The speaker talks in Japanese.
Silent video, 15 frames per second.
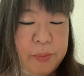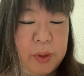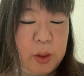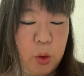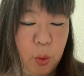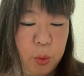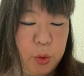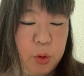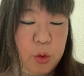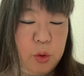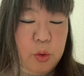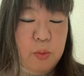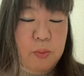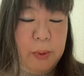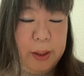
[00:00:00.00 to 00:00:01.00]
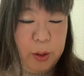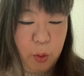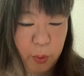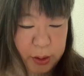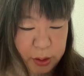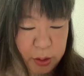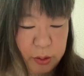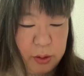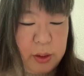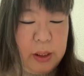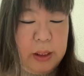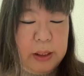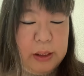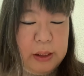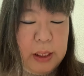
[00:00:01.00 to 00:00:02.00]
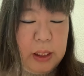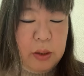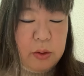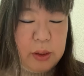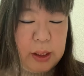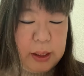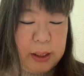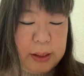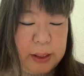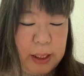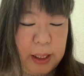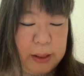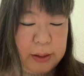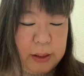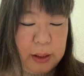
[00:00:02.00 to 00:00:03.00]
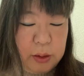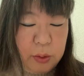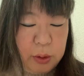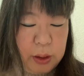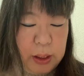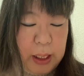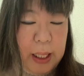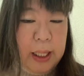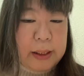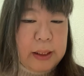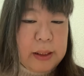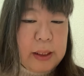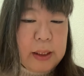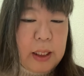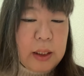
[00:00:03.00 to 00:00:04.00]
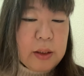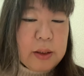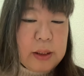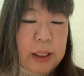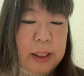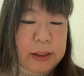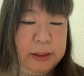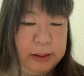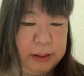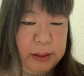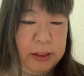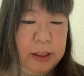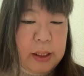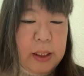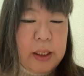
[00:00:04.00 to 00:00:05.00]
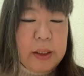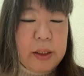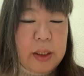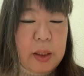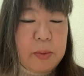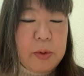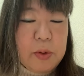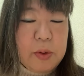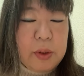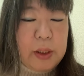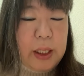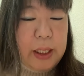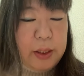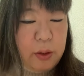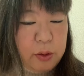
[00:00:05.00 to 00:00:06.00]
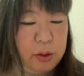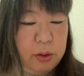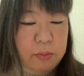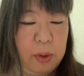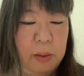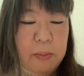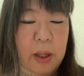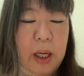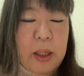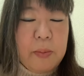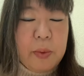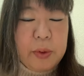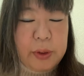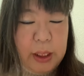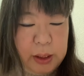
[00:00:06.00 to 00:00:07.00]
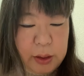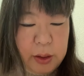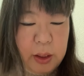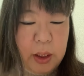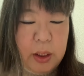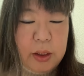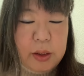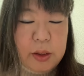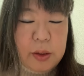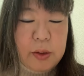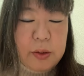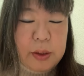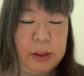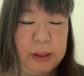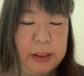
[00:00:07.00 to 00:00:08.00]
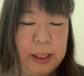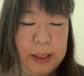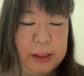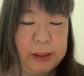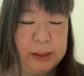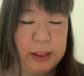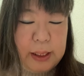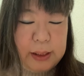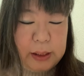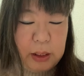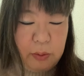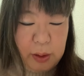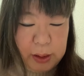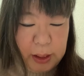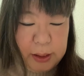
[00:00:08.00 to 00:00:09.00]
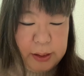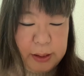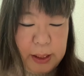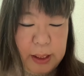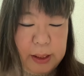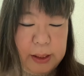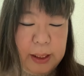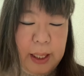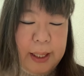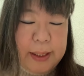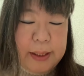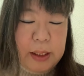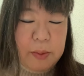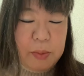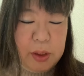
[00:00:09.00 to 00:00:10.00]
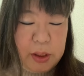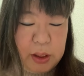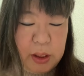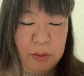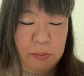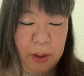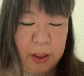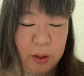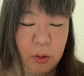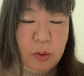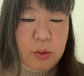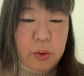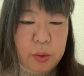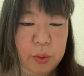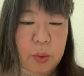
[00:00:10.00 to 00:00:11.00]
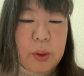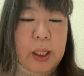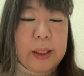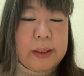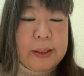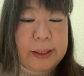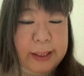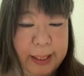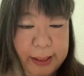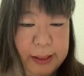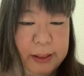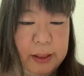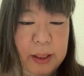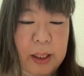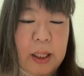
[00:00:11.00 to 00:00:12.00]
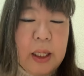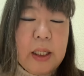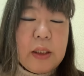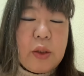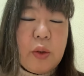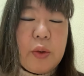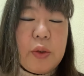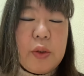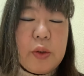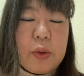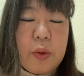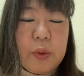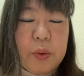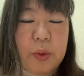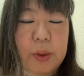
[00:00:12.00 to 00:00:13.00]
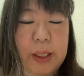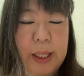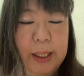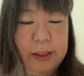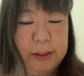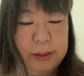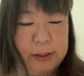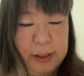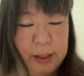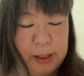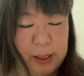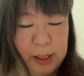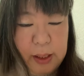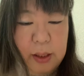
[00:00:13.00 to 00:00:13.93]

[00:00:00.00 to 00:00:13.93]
途中迷わず、家の中に入った時暖かく感じ、気分がよく、めまいもなく、すぐに玄関が分かって帰り道に迷うことがない。ということであったら、